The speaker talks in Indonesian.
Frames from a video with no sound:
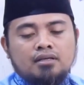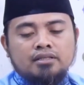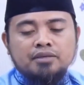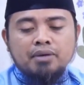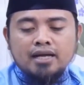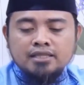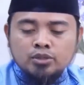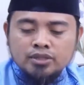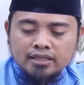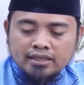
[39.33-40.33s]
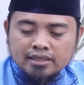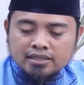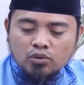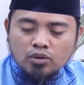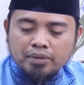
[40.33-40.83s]
Terima kasih Ustadz atas
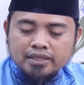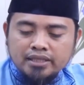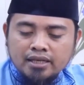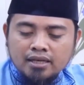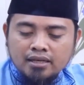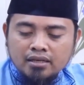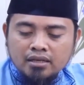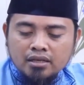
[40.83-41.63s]
jawabannya.